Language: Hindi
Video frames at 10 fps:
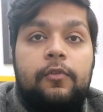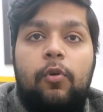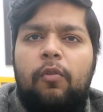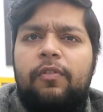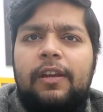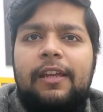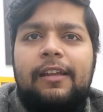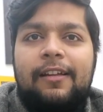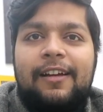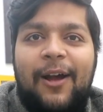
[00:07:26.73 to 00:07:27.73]
कॉफ़ी नहीं
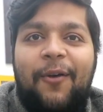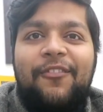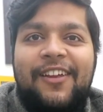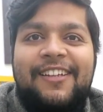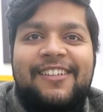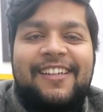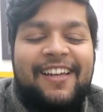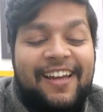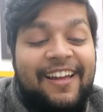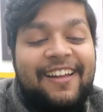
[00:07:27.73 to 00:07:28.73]
काफ़ी अच्छी
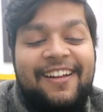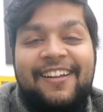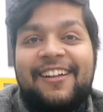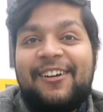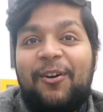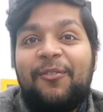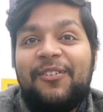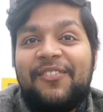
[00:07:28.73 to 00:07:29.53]
है कॉफ़ी